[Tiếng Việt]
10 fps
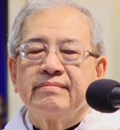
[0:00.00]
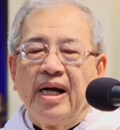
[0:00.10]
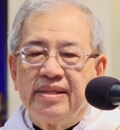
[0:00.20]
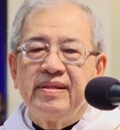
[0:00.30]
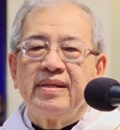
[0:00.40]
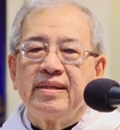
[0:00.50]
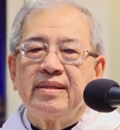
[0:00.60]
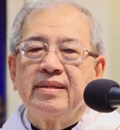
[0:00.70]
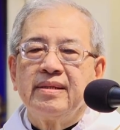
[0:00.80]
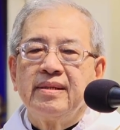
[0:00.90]
bởi vì
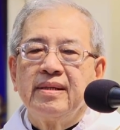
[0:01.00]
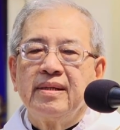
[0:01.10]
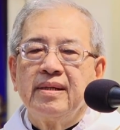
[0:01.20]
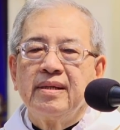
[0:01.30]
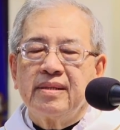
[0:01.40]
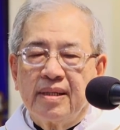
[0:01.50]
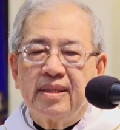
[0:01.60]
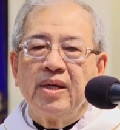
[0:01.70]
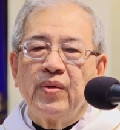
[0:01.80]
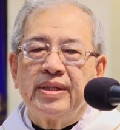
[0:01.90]
rất
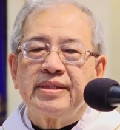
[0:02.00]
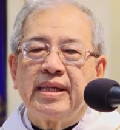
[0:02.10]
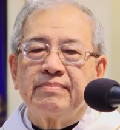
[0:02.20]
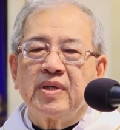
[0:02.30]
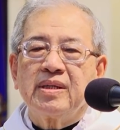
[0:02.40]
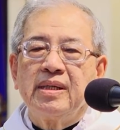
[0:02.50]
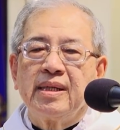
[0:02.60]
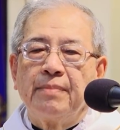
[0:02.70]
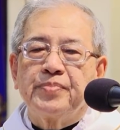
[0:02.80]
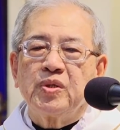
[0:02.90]
nhiều anh chị em có khi
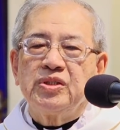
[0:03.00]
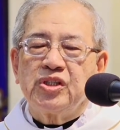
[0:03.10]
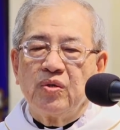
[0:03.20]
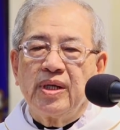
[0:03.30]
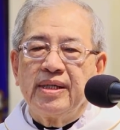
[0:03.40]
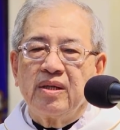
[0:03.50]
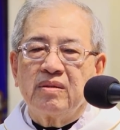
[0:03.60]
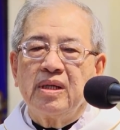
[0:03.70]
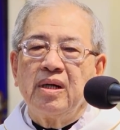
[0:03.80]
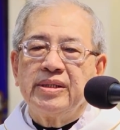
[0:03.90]
gặp tôi chỗ này chỗ
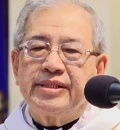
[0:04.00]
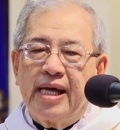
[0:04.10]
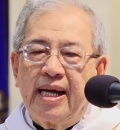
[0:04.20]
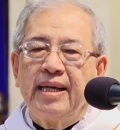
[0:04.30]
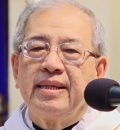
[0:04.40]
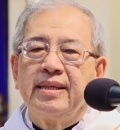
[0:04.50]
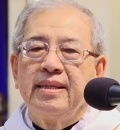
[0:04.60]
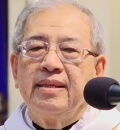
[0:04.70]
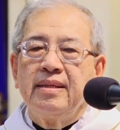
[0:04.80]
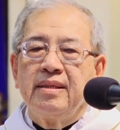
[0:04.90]
kia hỏi cha
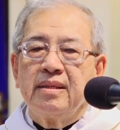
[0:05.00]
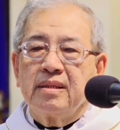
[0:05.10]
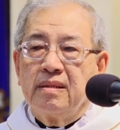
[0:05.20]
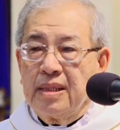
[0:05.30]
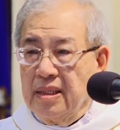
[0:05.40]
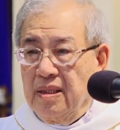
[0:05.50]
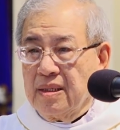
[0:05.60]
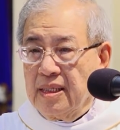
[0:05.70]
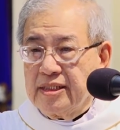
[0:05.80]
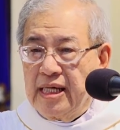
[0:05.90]
con nghe nói
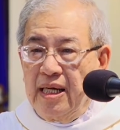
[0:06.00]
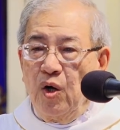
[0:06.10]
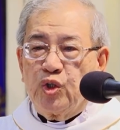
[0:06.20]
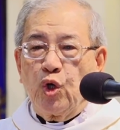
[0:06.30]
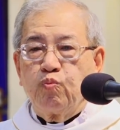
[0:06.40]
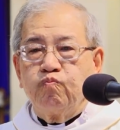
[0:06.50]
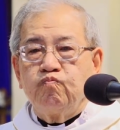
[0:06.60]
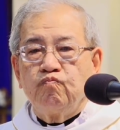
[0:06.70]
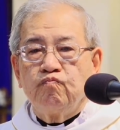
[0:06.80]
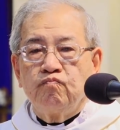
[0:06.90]
các cha hồi tục
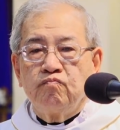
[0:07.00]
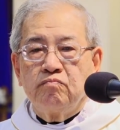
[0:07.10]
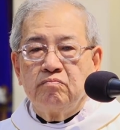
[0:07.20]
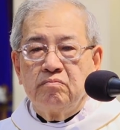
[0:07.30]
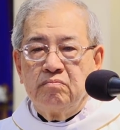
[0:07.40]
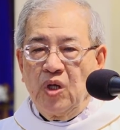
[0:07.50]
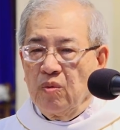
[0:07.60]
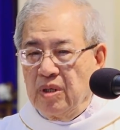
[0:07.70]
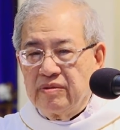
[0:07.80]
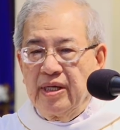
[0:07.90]

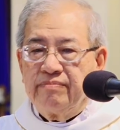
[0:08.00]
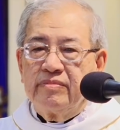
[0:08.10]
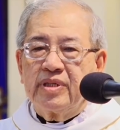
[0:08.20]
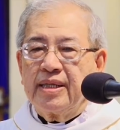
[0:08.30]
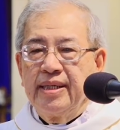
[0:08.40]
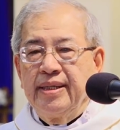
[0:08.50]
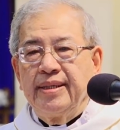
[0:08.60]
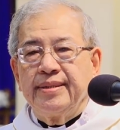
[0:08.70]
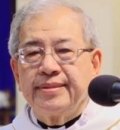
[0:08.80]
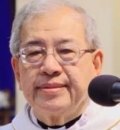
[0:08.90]
lột áo dòng ra
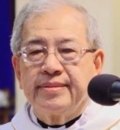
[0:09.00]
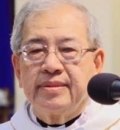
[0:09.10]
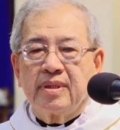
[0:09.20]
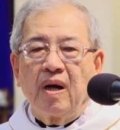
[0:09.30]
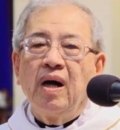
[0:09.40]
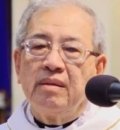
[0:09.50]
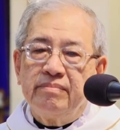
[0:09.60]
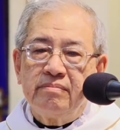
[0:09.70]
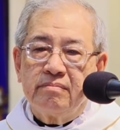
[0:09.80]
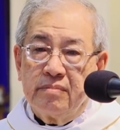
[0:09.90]
đi có không
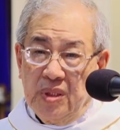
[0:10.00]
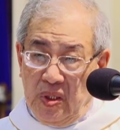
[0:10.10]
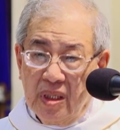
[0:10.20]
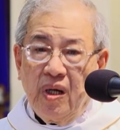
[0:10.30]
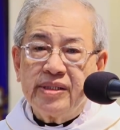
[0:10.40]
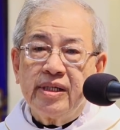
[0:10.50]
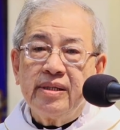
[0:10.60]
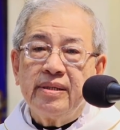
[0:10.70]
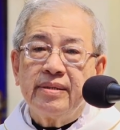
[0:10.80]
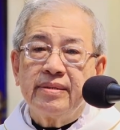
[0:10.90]
tôi nói có chứ